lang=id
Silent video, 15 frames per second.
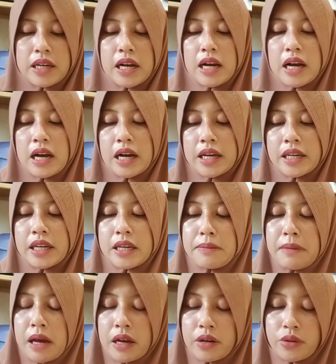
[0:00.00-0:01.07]
dagangannya di
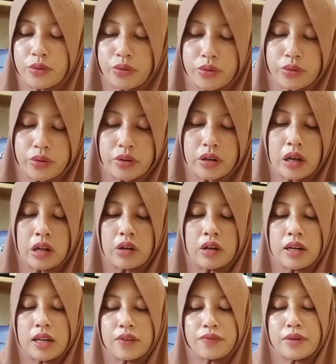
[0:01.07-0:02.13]
Bandung
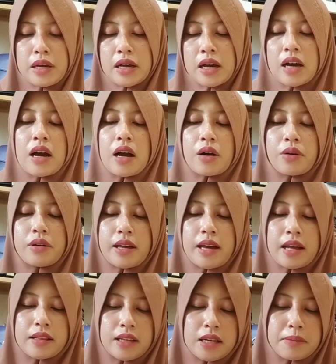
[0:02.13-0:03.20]
kalau live dagang aku
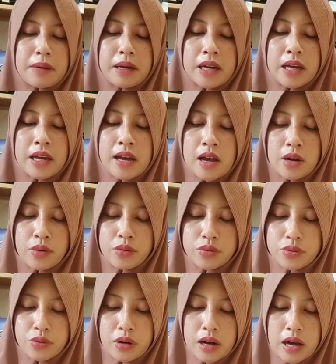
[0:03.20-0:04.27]
liatin mana yang aku
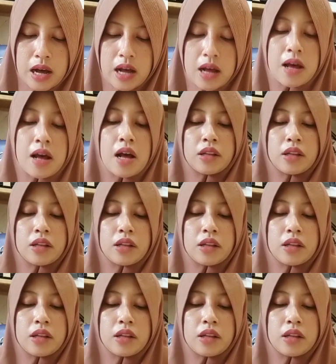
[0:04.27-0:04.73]
suka